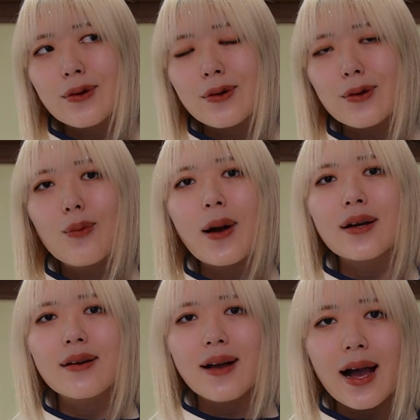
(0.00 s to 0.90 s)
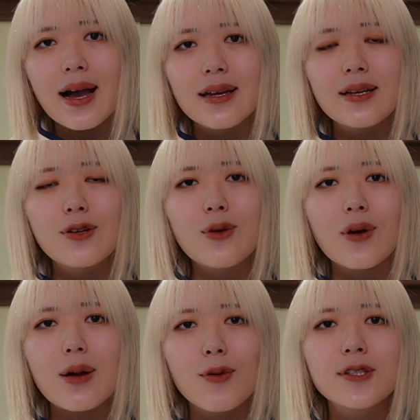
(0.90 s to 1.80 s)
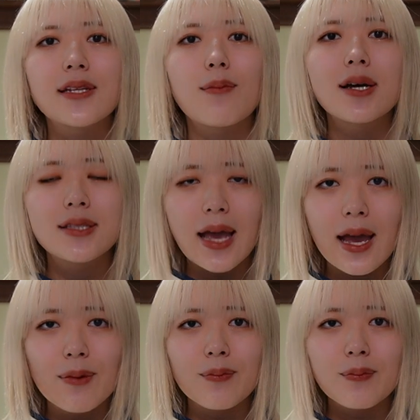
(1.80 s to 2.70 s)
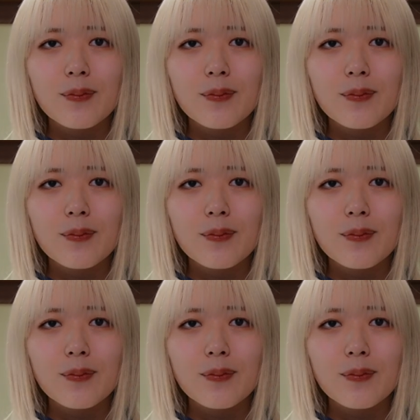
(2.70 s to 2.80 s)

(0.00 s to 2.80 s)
黒幕がいるのかもしれません。